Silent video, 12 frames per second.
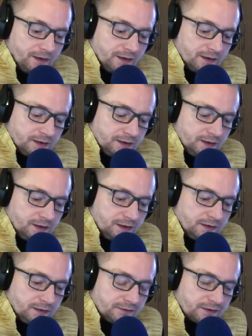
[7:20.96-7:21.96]
I
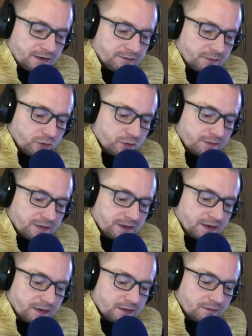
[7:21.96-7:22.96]
w ten sposób
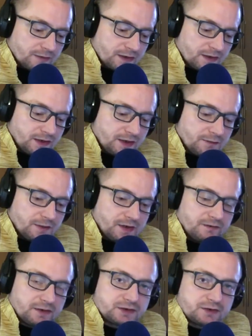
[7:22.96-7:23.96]
to pragnienie
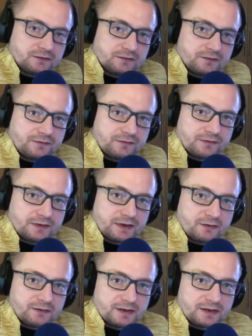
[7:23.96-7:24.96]
pojawia się w
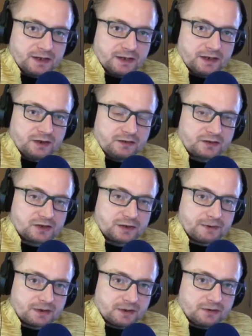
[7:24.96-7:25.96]
sercu sadaki i zaczyna
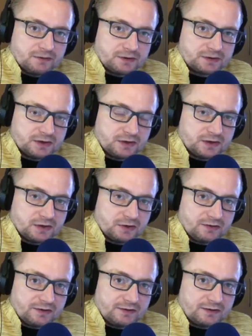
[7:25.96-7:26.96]
praktykować ten
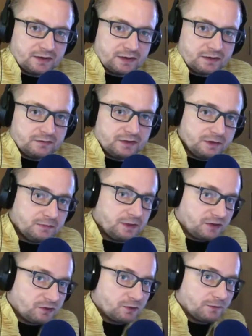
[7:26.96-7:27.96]
rodzaj sadhany. W innym
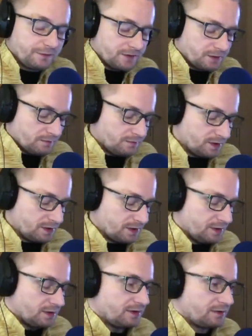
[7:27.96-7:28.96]
miejscu Bhakti
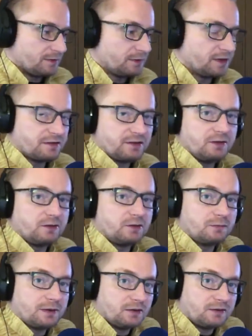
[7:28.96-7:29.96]
Samita Sindhu
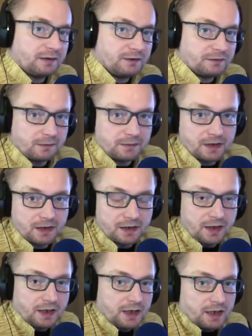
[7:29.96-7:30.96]
Rupa Goswami wspomina,
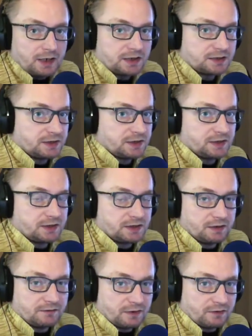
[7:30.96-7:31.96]
że te
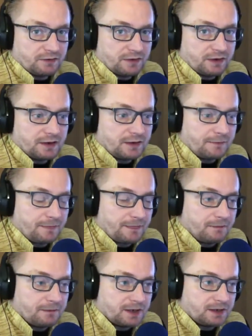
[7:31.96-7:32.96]
dwa rodzaje
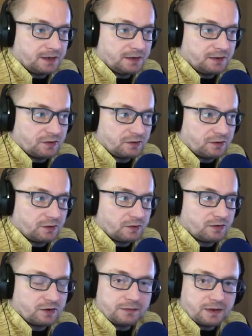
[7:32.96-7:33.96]
bhakti to są
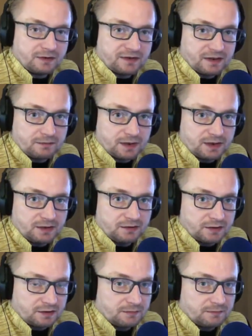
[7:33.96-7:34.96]
osobne rodzaje bhakti,
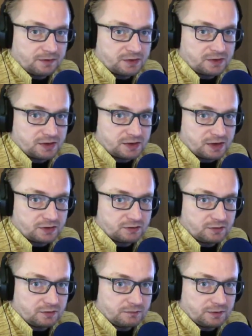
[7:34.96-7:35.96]
zatem ścieżka,
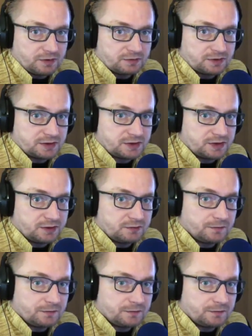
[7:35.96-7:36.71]
którą podąża się